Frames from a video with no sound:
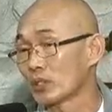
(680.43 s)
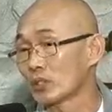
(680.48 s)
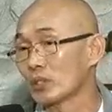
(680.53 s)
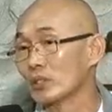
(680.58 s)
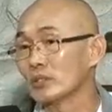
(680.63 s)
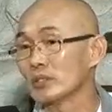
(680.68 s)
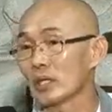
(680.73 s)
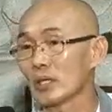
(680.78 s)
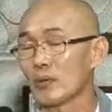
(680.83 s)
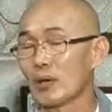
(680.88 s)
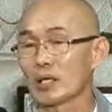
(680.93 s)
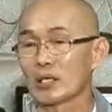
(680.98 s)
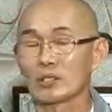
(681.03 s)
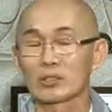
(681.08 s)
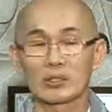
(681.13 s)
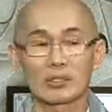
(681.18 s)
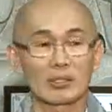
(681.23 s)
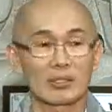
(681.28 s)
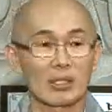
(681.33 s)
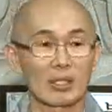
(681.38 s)
그런
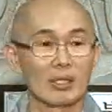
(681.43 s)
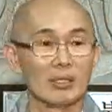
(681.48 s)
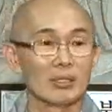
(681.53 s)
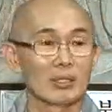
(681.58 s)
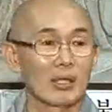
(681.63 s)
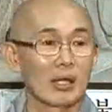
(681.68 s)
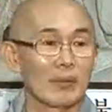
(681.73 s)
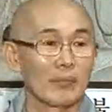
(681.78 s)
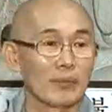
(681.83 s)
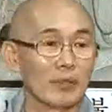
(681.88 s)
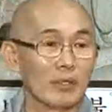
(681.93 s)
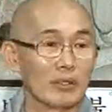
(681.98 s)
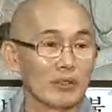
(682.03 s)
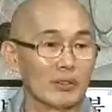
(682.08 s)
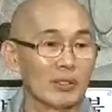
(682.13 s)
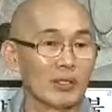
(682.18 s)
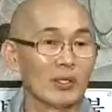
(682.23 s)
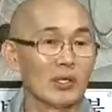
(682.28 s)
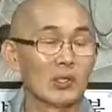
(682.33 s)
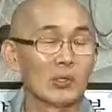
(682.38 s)
상황이
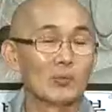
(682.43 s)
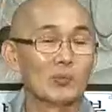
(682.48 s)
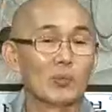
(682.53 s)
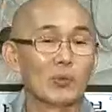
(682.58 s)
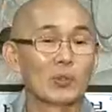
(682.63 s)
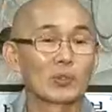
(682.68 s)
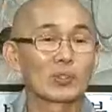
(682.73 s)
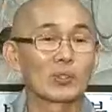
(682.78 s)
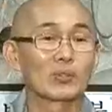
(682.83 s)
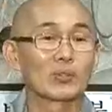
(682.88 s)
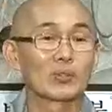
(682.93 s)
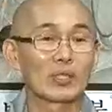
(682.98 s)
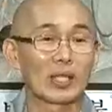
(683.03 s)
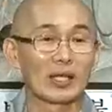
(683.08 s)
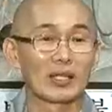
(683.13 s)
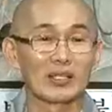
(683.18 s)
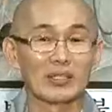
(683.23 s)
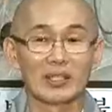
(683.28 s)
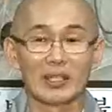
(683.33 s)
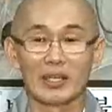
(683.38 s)
된다면 모셔도
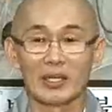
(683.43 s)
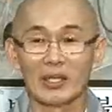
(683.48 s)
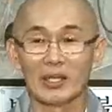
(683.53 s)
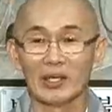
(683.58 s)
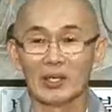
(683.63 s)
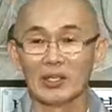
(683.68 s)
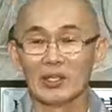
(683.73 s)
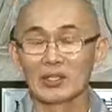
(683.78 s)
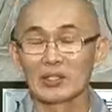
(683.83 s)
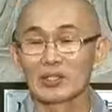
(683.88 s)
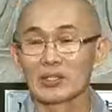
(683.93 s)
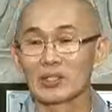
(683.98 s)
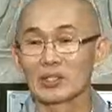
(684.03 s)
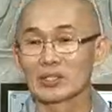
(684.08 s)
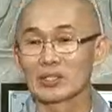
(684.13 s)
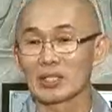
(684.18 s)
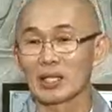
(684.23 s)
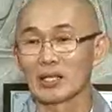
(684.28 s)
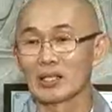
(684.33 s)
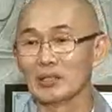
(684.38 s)
되는데
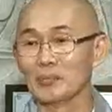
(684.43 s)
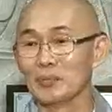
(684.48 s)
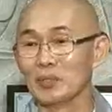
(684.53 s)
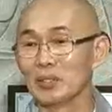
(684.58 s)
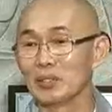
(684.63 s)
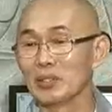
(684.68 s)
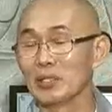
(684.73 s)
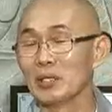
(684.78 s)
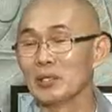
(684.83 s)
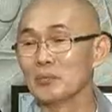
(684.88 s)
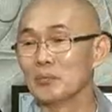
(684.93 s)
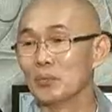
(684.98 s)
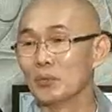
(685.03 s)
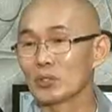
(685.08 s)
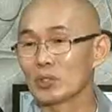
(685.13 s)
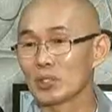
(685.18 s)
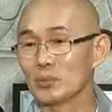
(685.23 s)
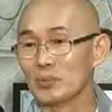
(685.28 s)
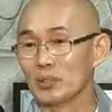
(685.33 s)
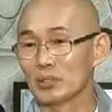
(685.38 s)
그렇지 않으면
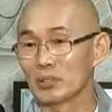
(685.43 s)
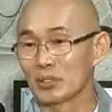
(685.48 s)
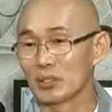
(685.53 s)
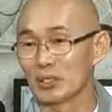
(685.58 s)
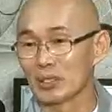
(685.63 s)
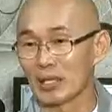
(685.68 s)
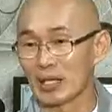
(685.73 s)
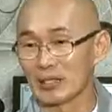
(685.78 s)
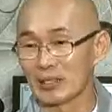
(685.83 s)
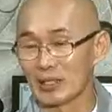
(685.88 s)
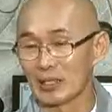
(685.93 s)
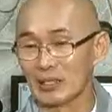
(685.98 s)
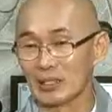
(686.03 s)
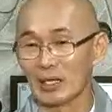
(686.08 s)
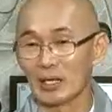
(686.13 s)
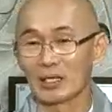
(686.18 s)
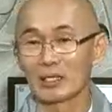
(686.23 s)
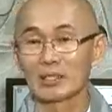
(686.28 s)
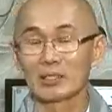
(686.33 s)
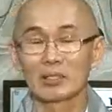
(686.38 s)
모시면 저는 안 된다.